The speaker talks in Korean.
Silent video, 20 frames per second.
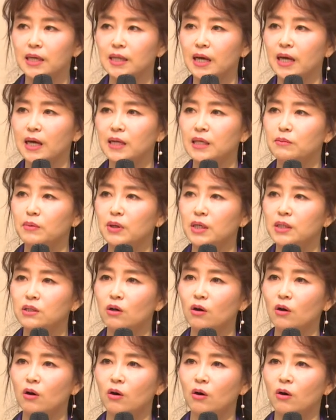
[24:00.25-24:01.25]
신실한
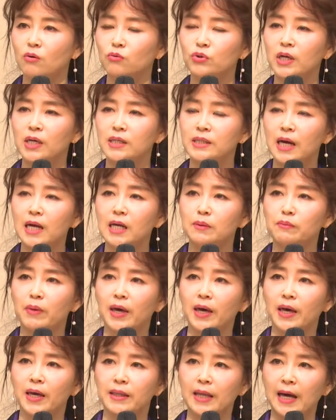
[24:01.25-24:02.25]
하나님께서 우리의
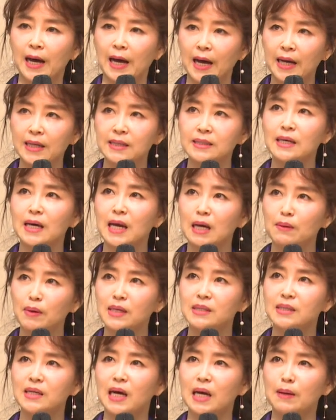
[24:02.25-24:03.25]
삶에 다 한 사람
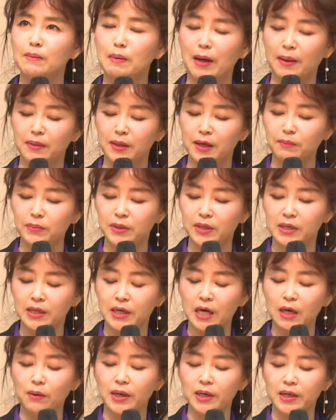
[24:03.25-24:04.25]
한 사람의 만남들을
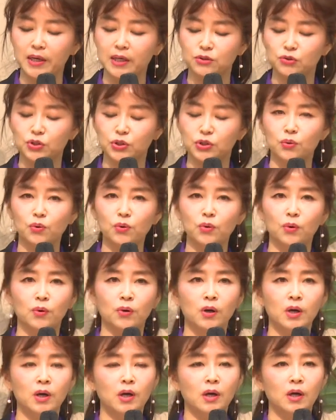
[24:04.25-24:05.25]
계획해
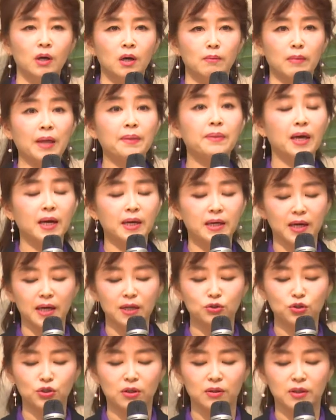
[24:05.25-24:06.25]
주시고 만나게
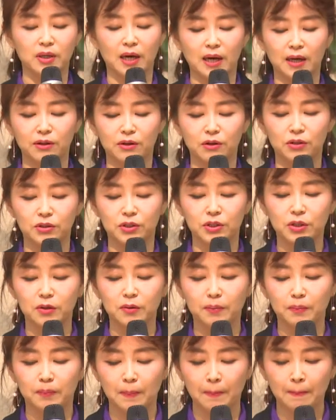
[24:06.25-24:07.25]
해 주셨다라는
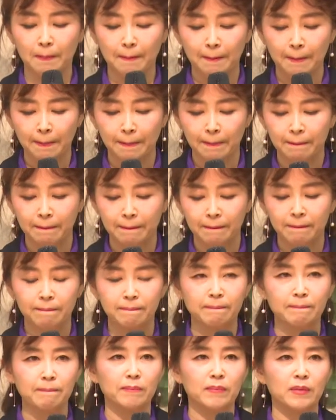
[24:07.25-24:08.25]
거죠.
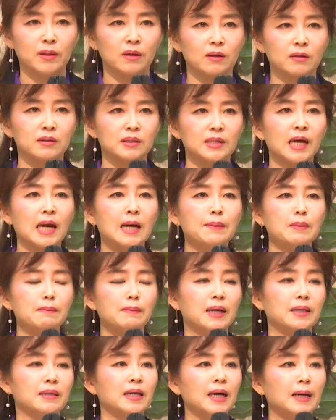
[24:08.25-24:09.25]
음, 사람의
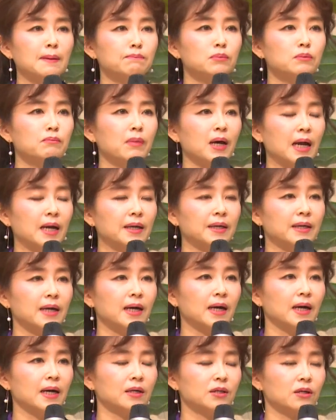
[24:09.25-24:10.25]
만남뿐만
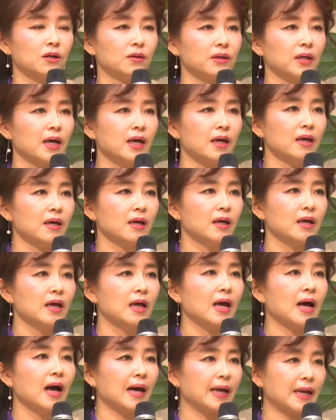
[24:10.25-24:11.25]
아니라 그런데
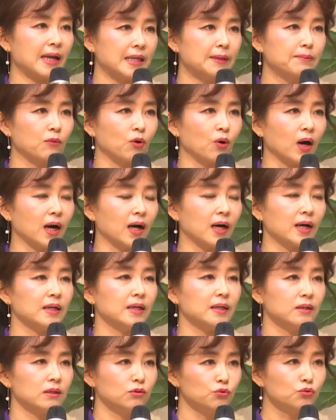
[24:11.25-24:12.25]
하나님과
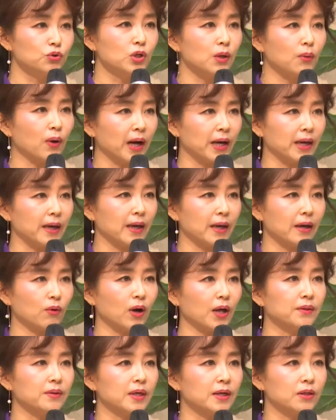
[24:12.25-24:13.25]
우리와의
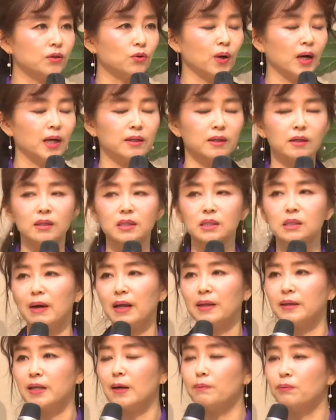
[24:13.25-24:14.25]
관계 또한 그
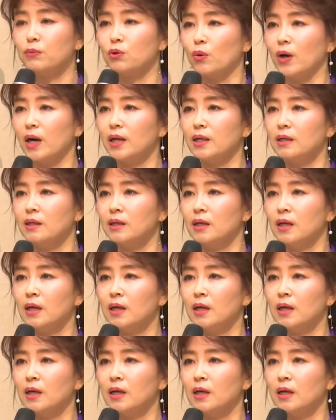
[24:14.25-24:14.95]
만남 또한